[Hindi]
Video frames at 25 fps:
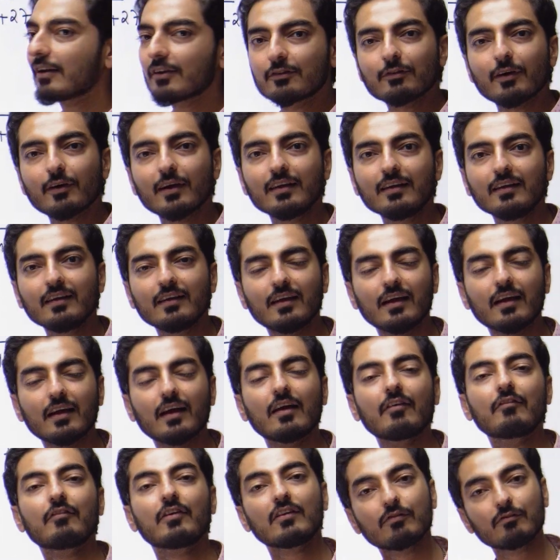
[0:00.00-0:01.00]
वन
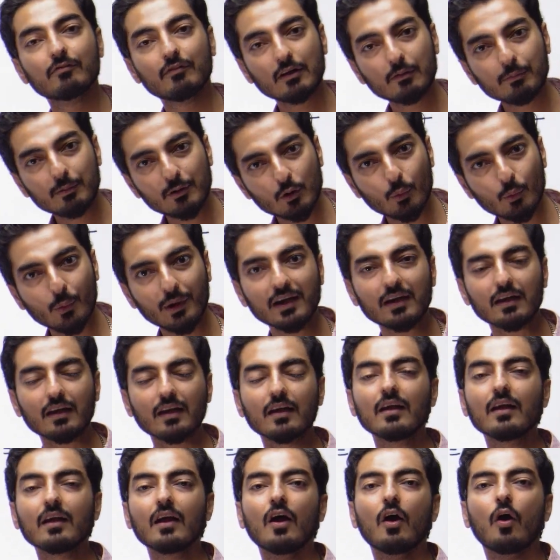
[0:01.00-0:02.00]
दिस विल बी ट्वेंटी
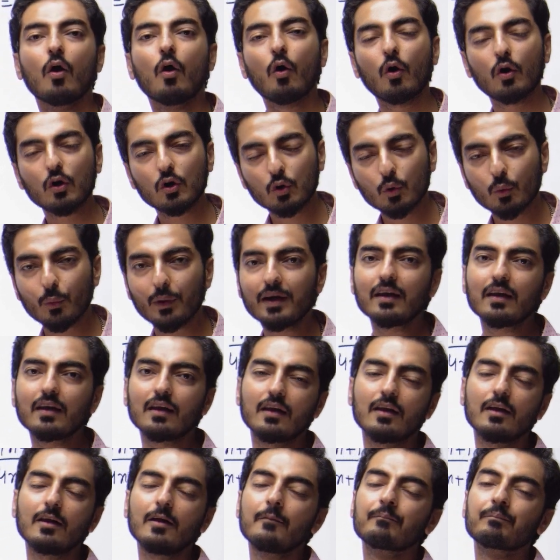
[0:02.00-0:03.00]
और ट्वेंटी
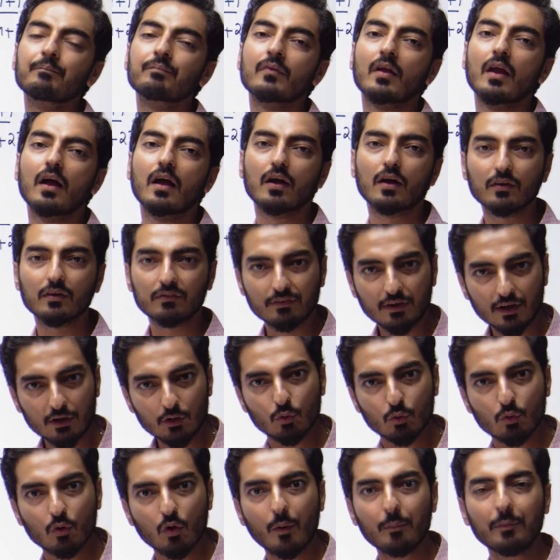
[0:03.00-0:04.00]
से टू
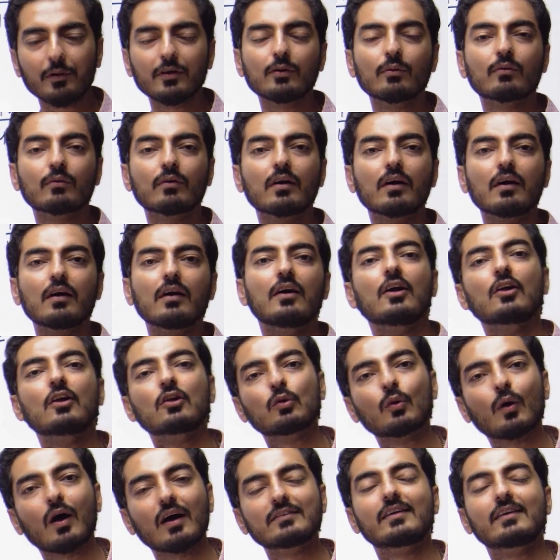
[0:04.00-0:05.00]
कॉमन लूंगा तो
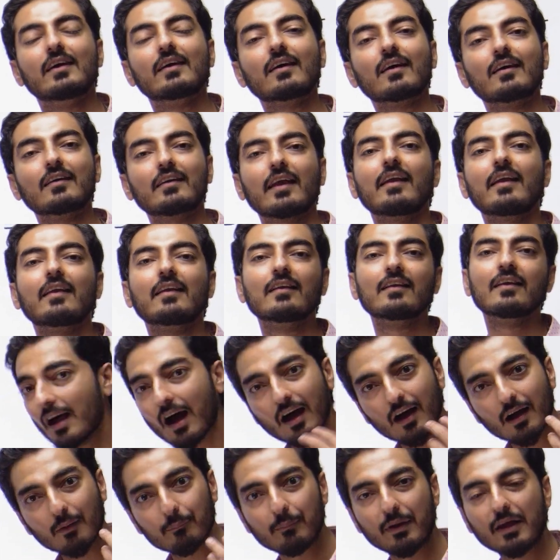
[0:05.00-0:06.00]
आ जाएगा टेन
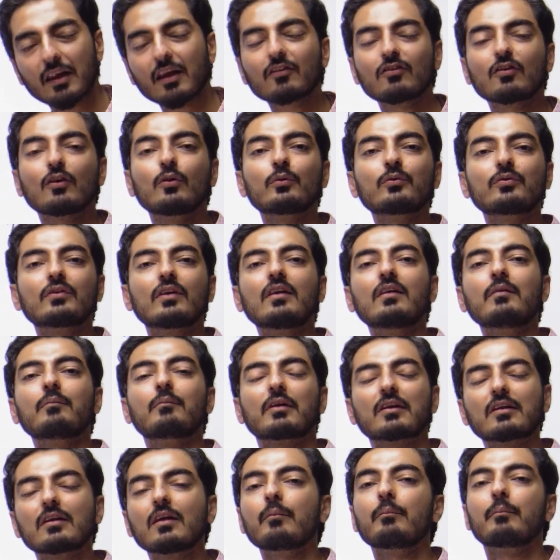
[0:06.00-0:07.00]
मेरा सोल्यूशन
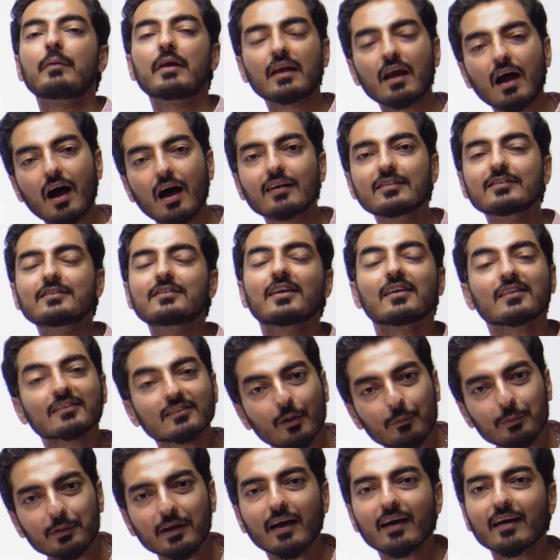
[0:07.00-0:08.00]
मतलब मेरा आंसर तभी
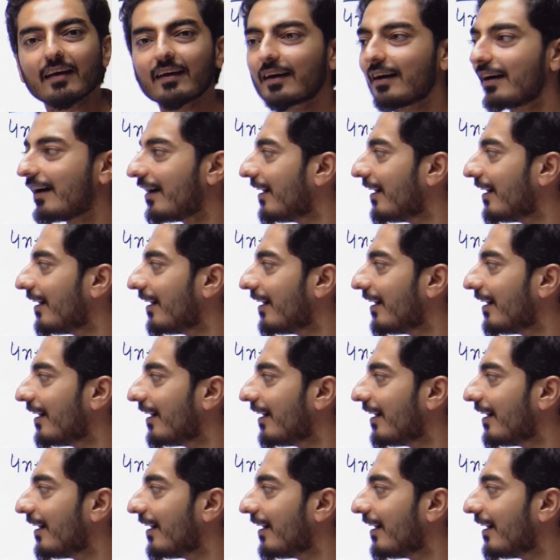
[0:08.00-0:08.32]
आएगा